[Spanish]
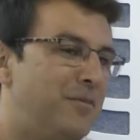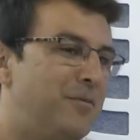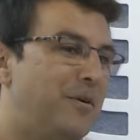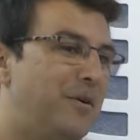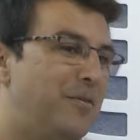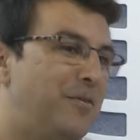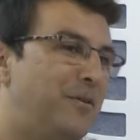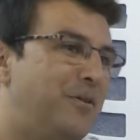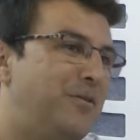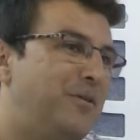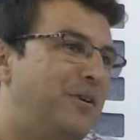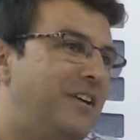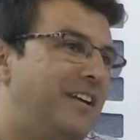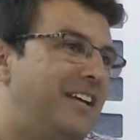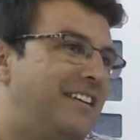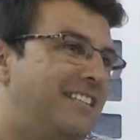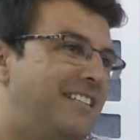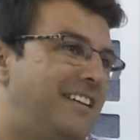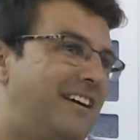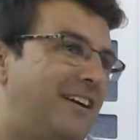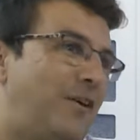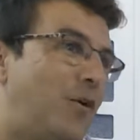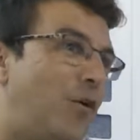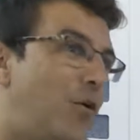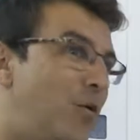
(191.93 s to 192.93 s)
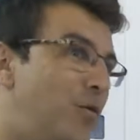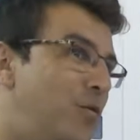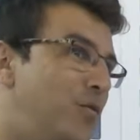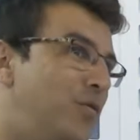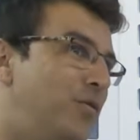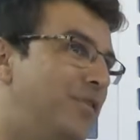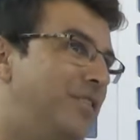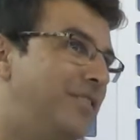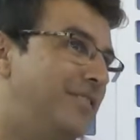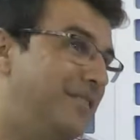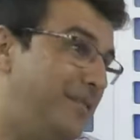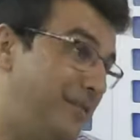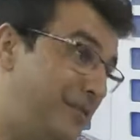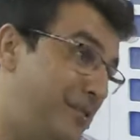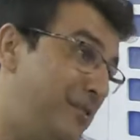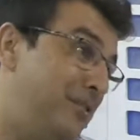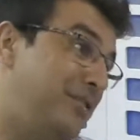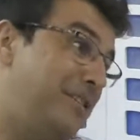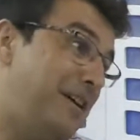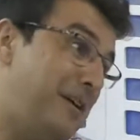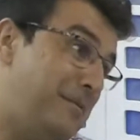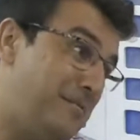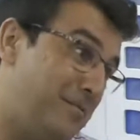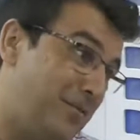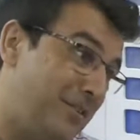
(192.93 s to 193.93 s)
Yo me acuerdo que hasta Coe, en
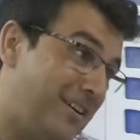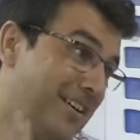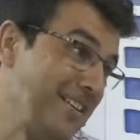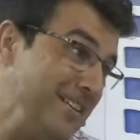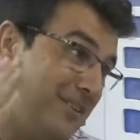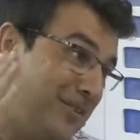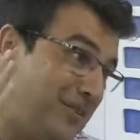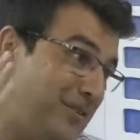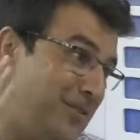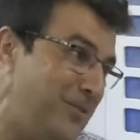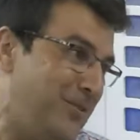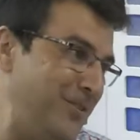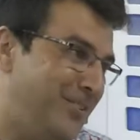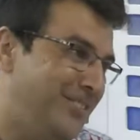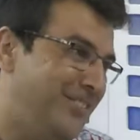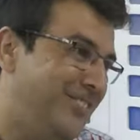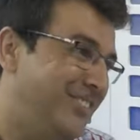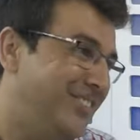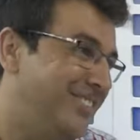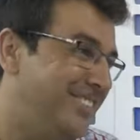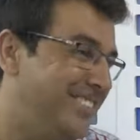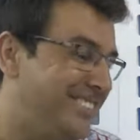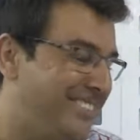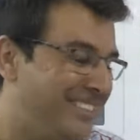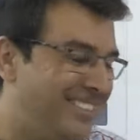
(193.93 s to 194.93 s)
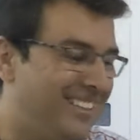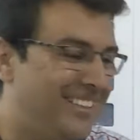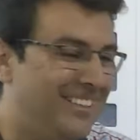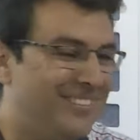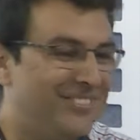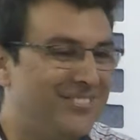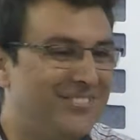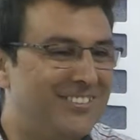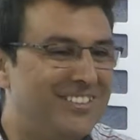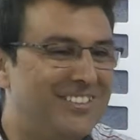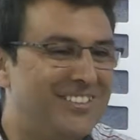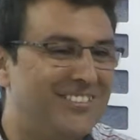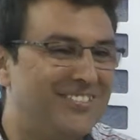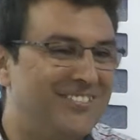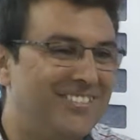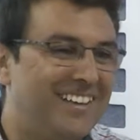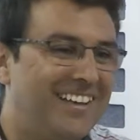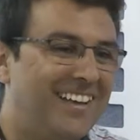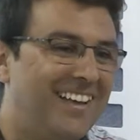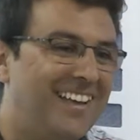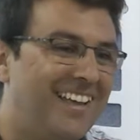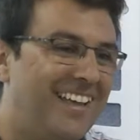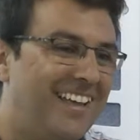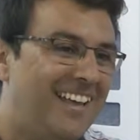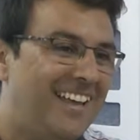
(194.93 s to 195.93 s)
nuestra época de Coe, no sé si es la tuya
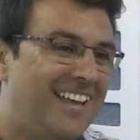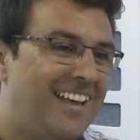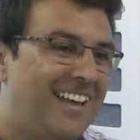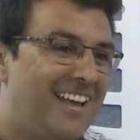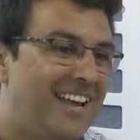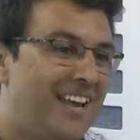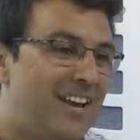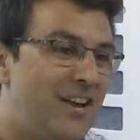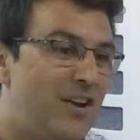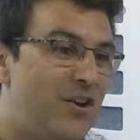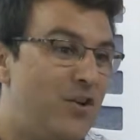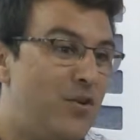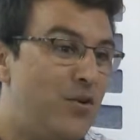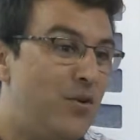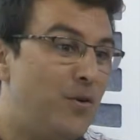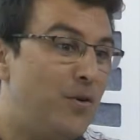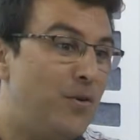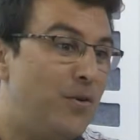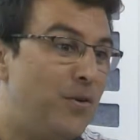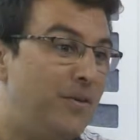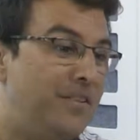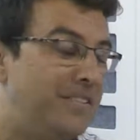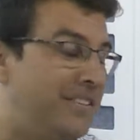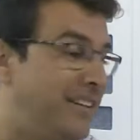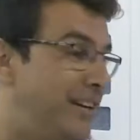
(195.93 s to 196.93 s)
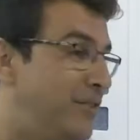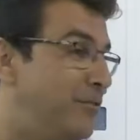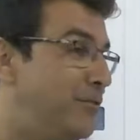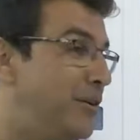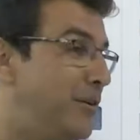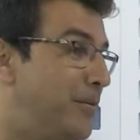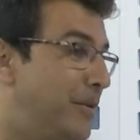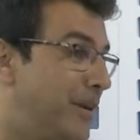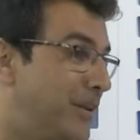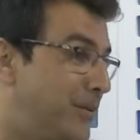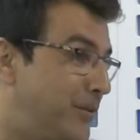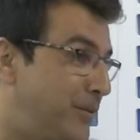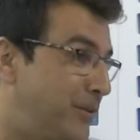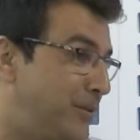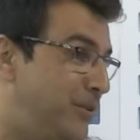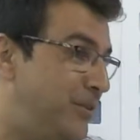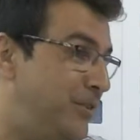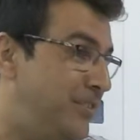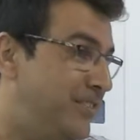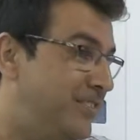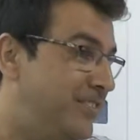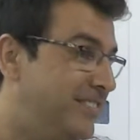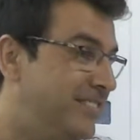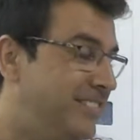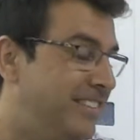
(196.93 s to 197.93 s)
también, sí, sí, claro. no entré en un
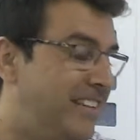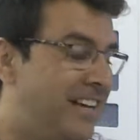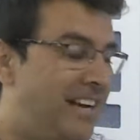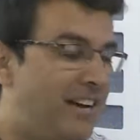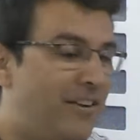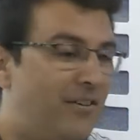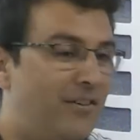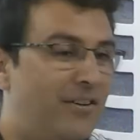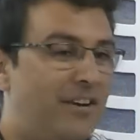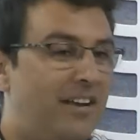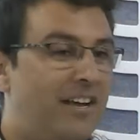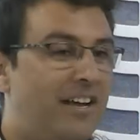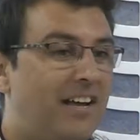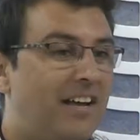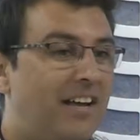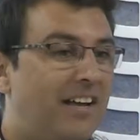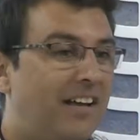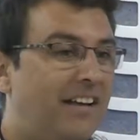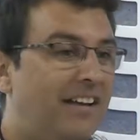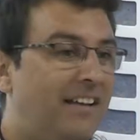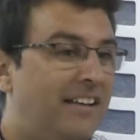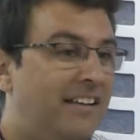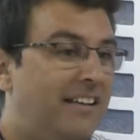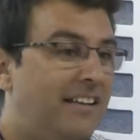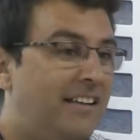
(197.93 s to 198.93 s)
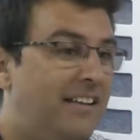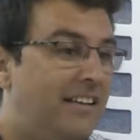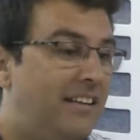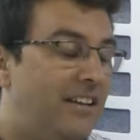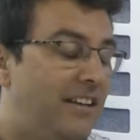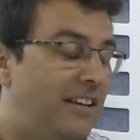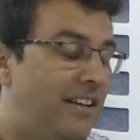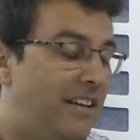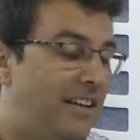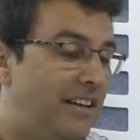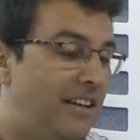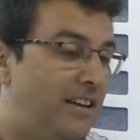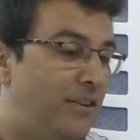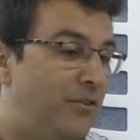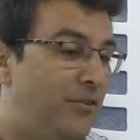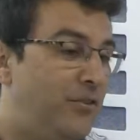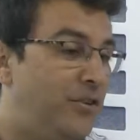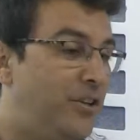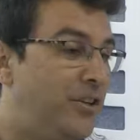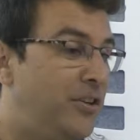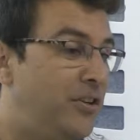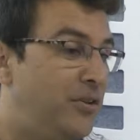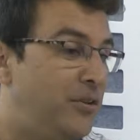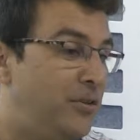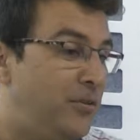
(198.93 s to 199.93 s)
laboratorio. Ahora eh, los
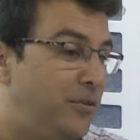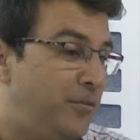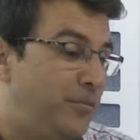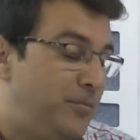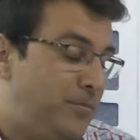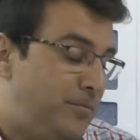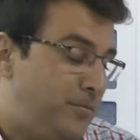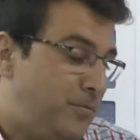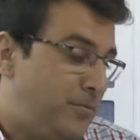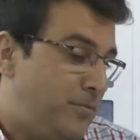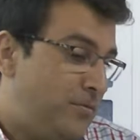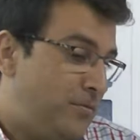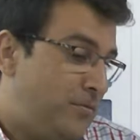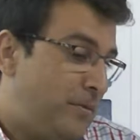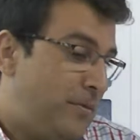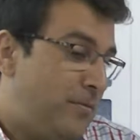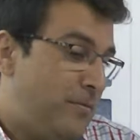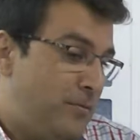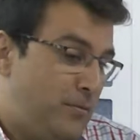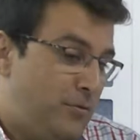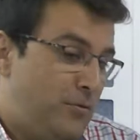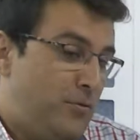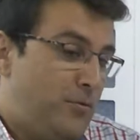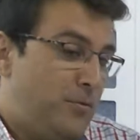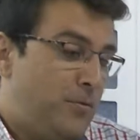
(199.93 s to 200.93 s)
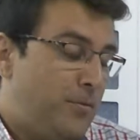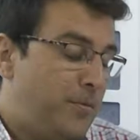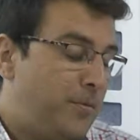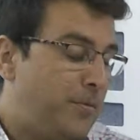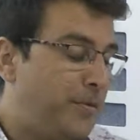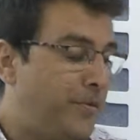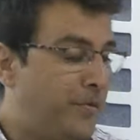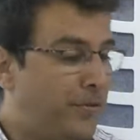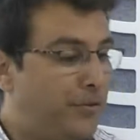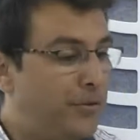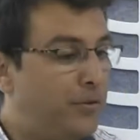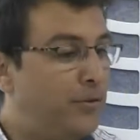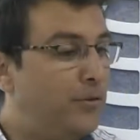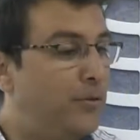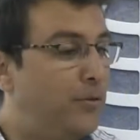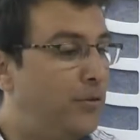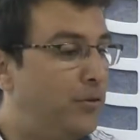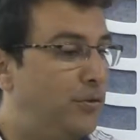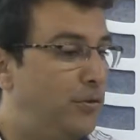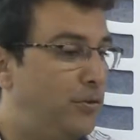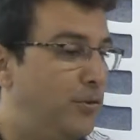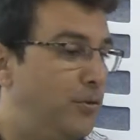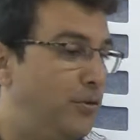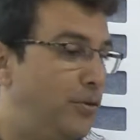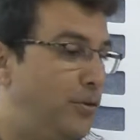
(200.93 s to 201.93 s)
niños, vamos, yo como profesor
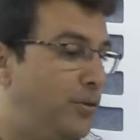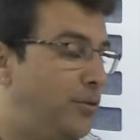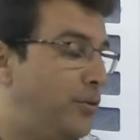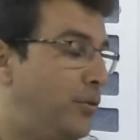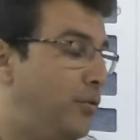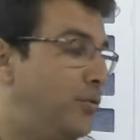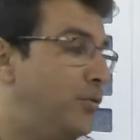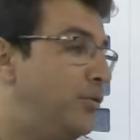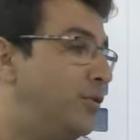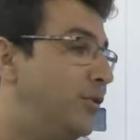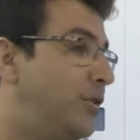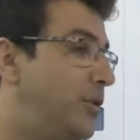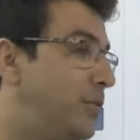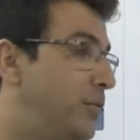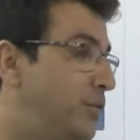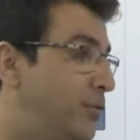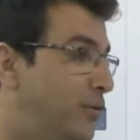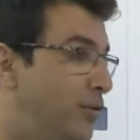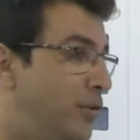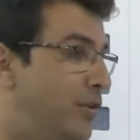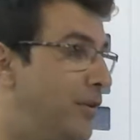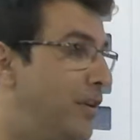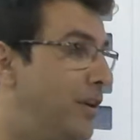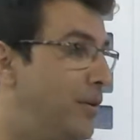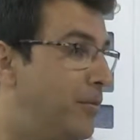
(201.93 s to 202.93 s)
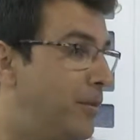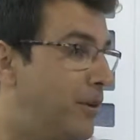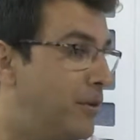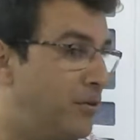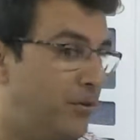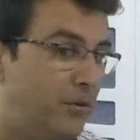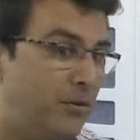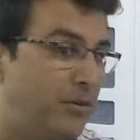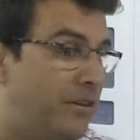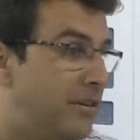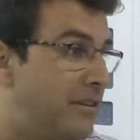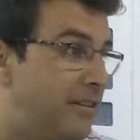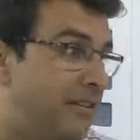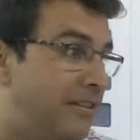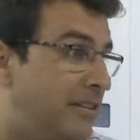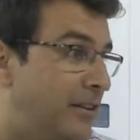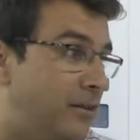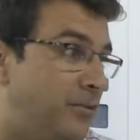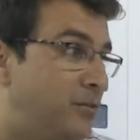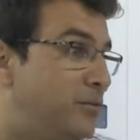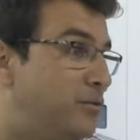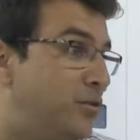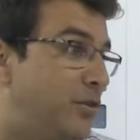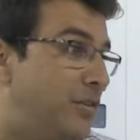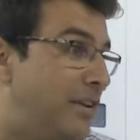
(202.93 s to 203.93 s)
los introduzco en el mundo del laboratorio desde
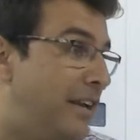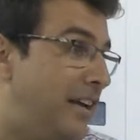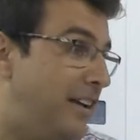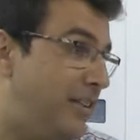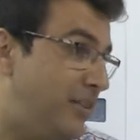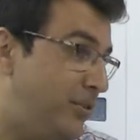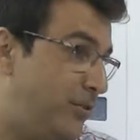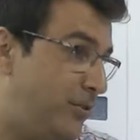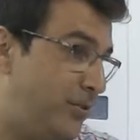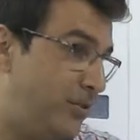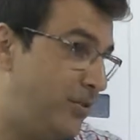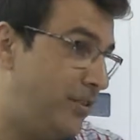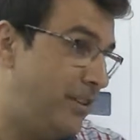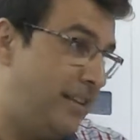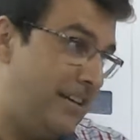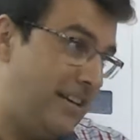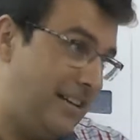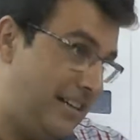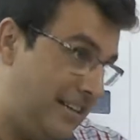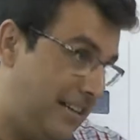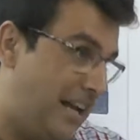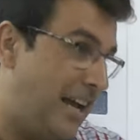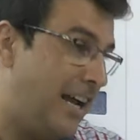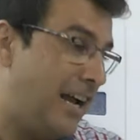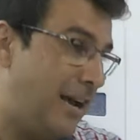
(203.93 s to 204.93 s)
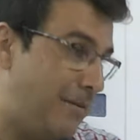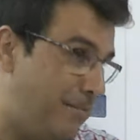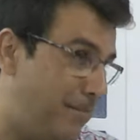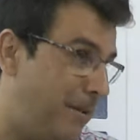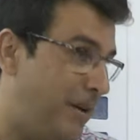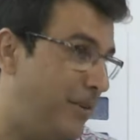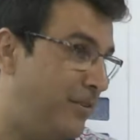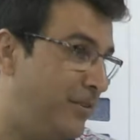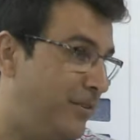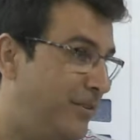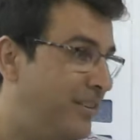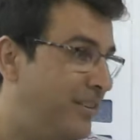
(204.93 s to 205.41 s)
segundo de la ESO, o sea, ha cambiado.